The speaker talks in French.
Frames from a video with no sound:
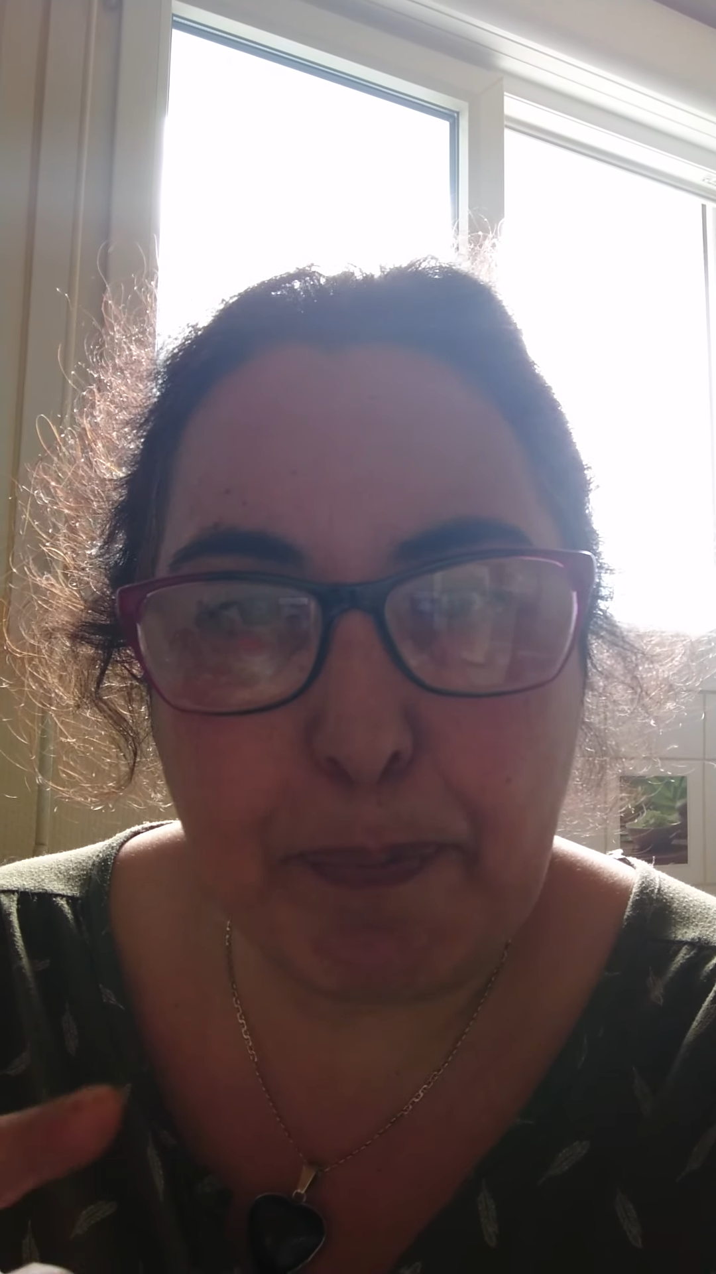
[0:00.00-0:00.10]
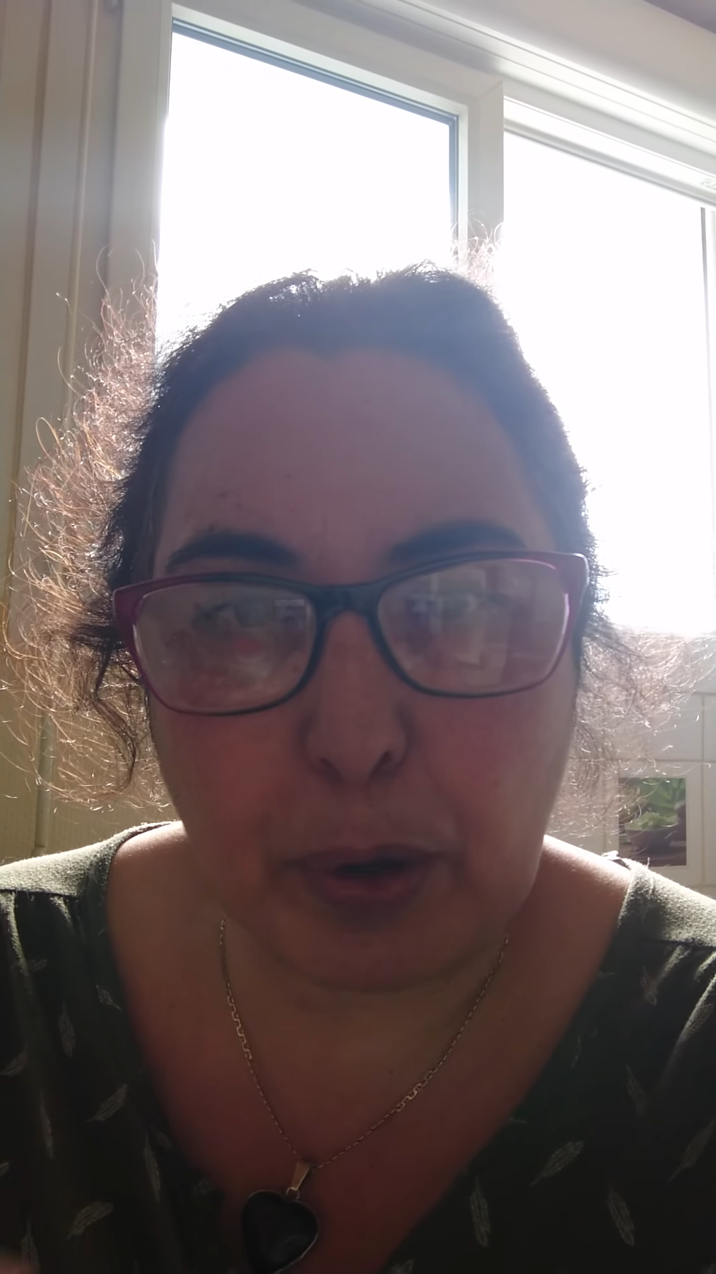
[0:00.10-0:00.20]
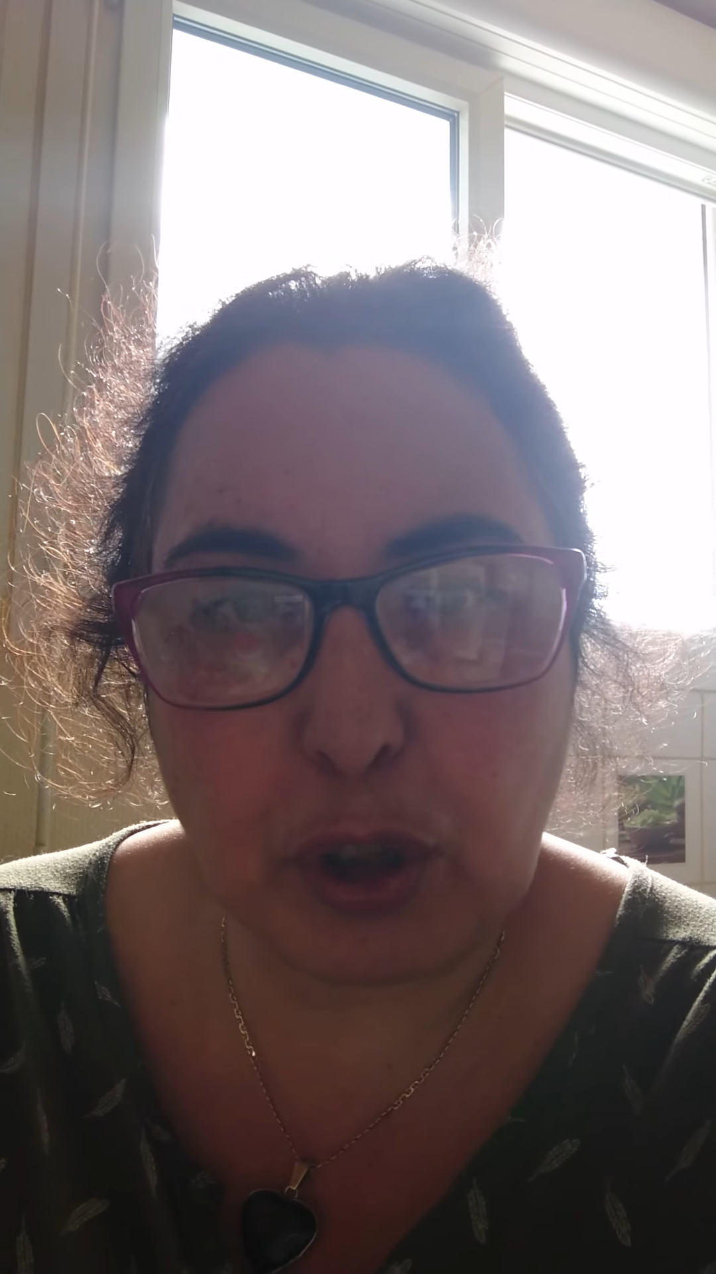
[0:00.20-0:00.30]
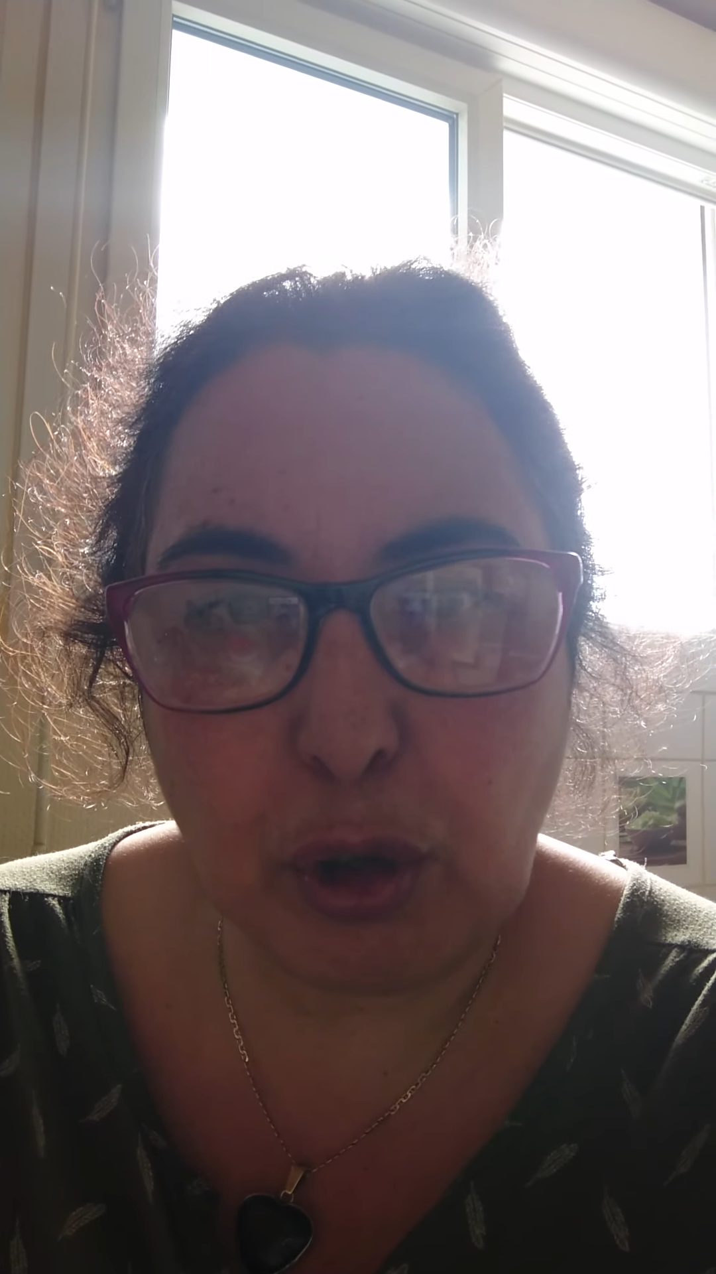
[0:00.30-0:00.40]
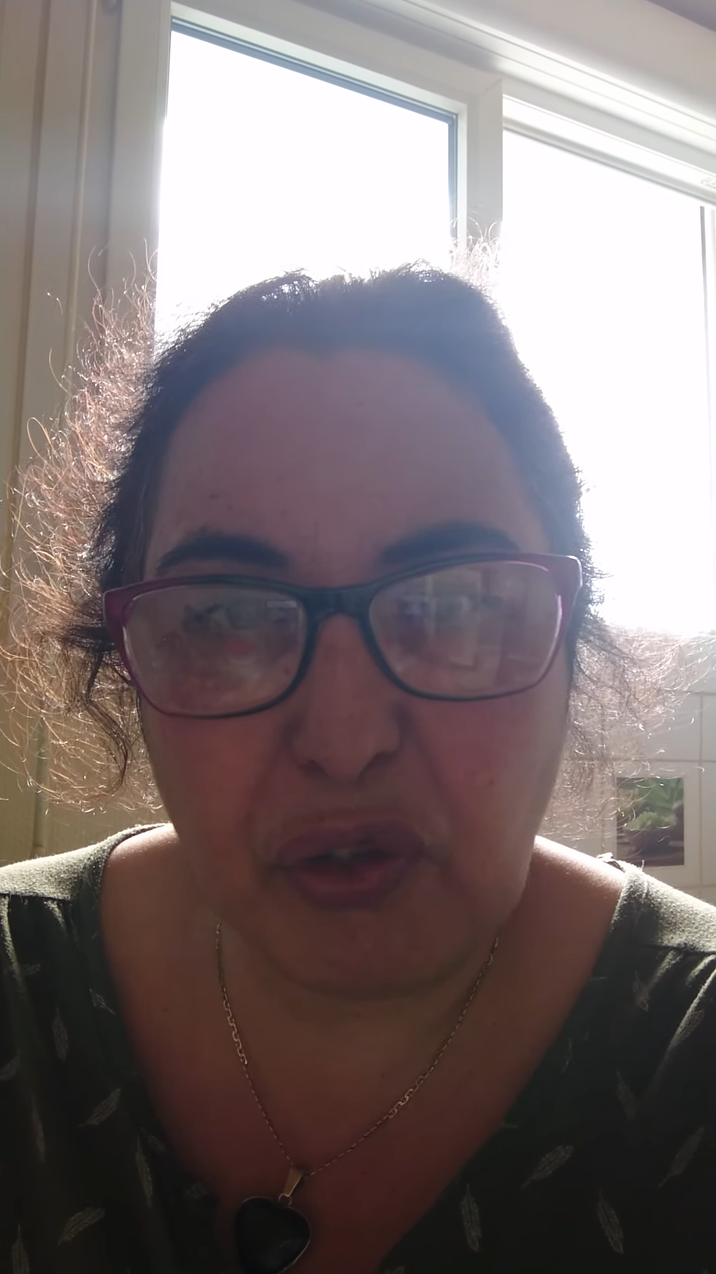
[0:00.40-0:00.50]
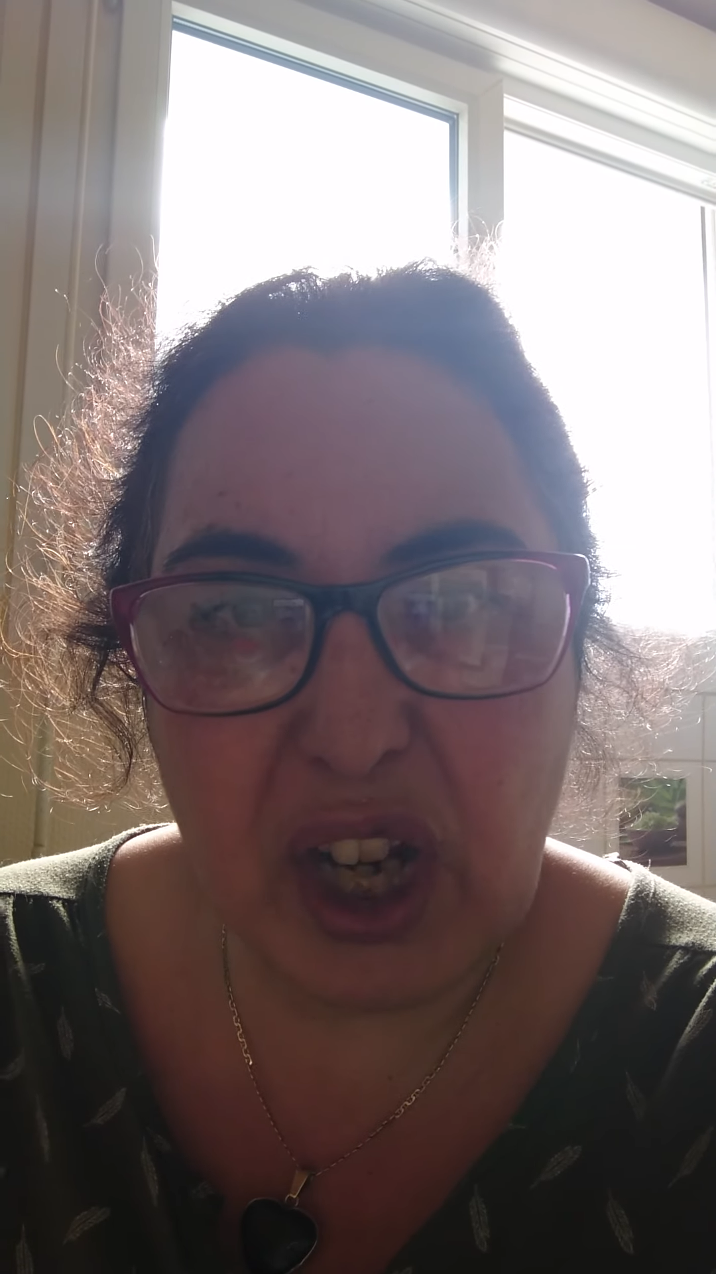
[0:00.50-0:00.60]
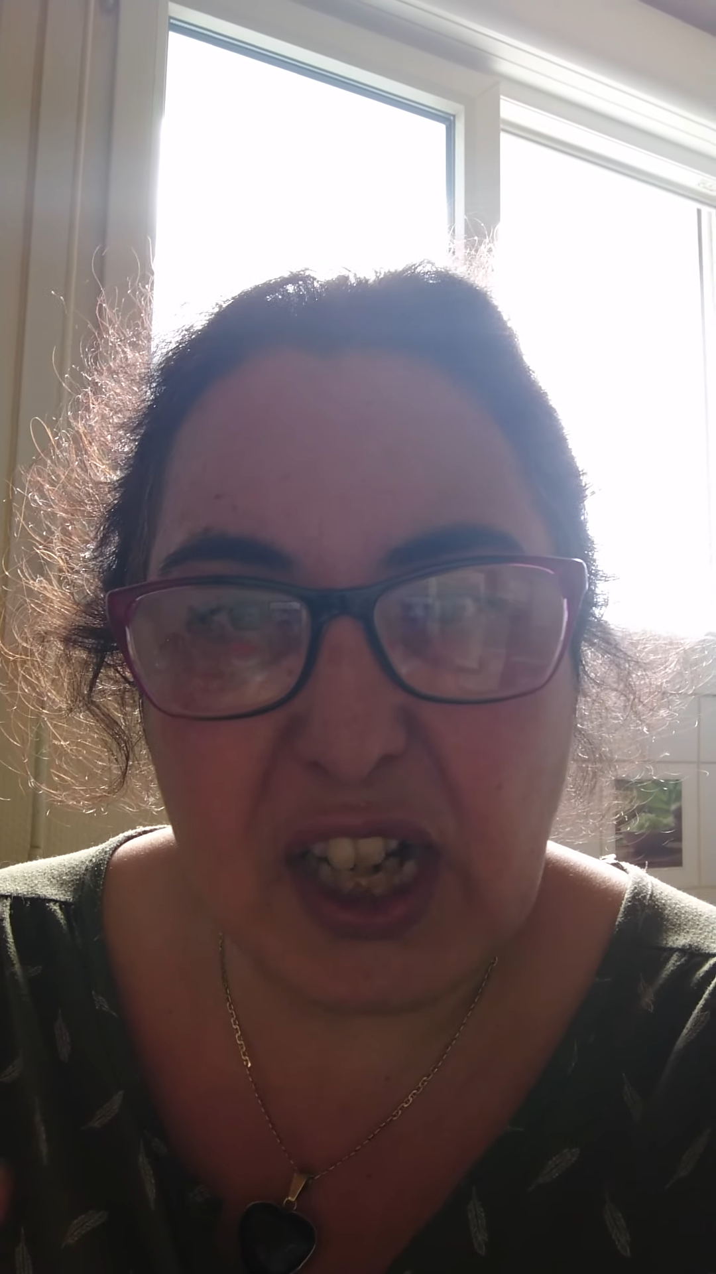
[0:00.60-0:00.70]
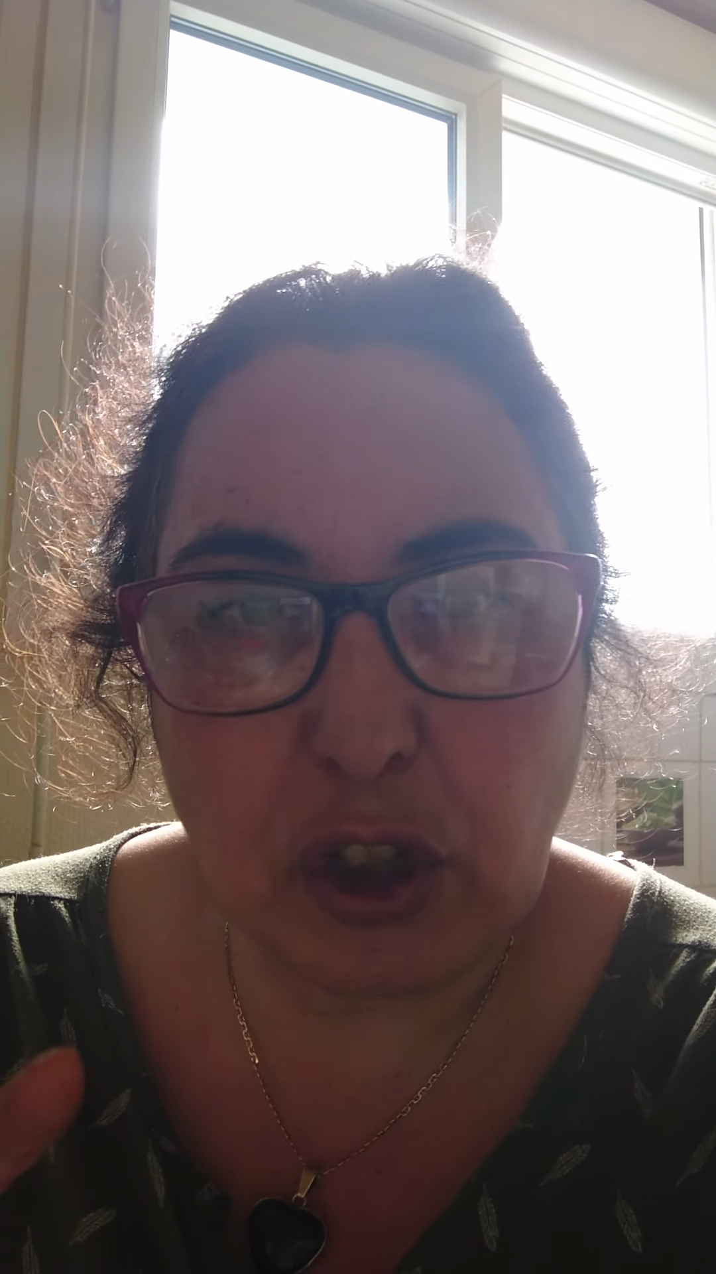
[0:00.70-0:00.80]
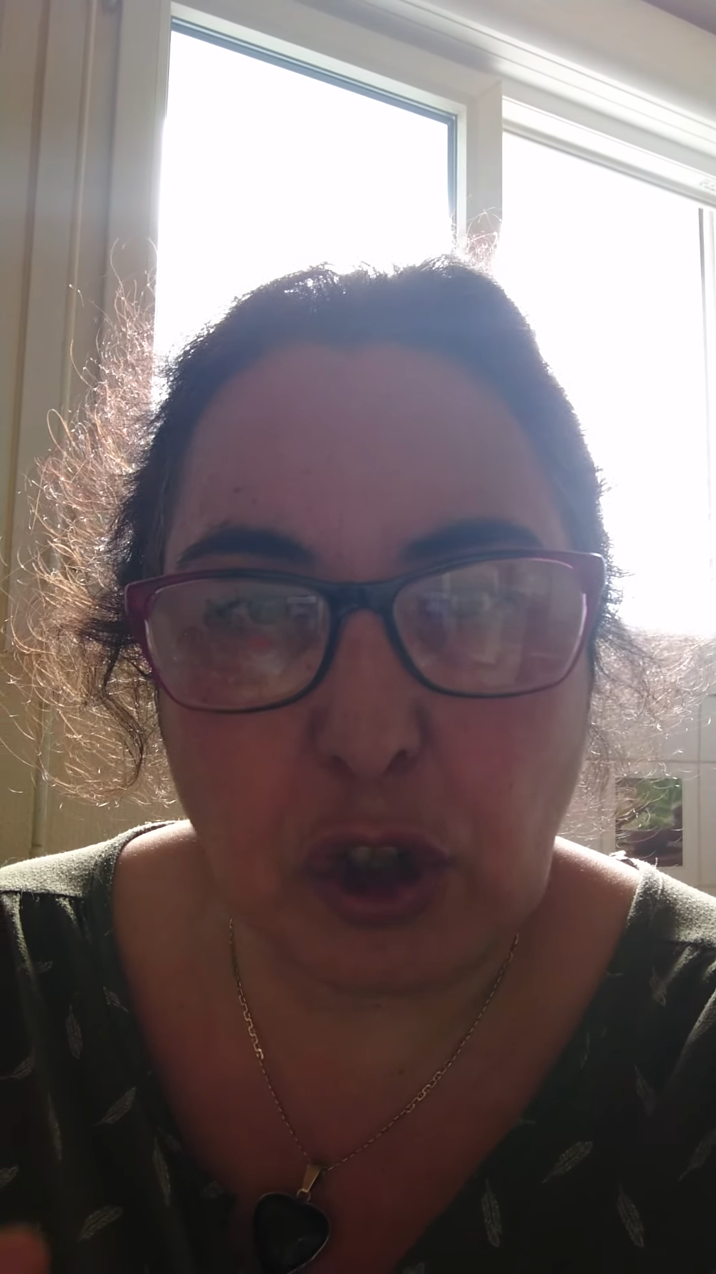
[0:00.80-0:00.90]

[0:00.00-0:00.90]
poursuivi les